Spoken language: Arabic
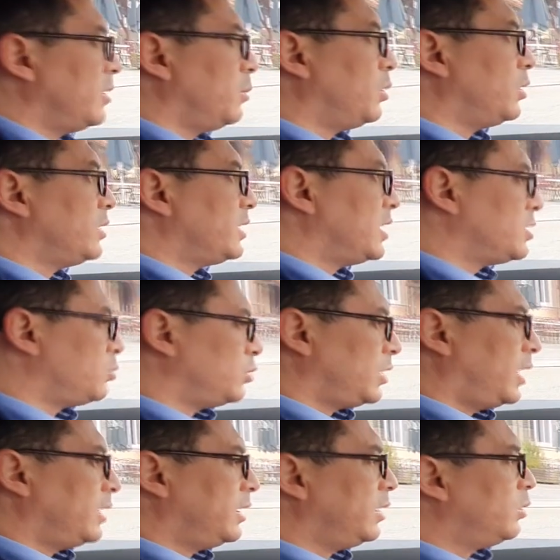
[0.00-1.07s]
بون تنجموا
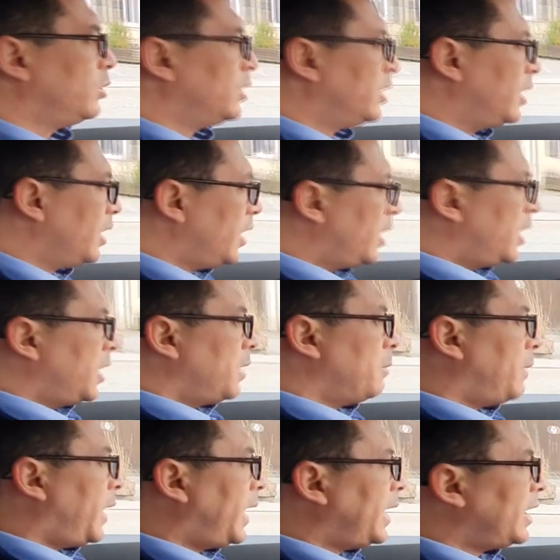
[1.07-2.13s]
تعداو
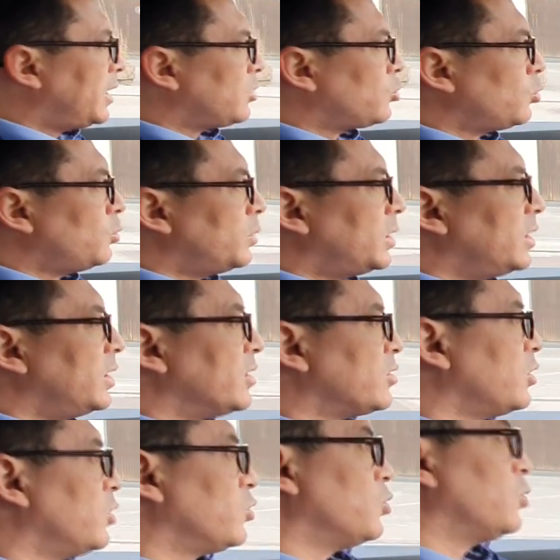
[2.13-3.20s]
مع سوم
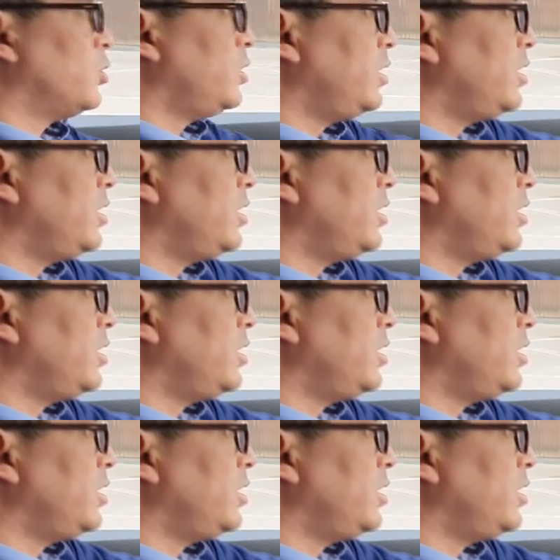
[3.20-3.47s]
ليسونس وكل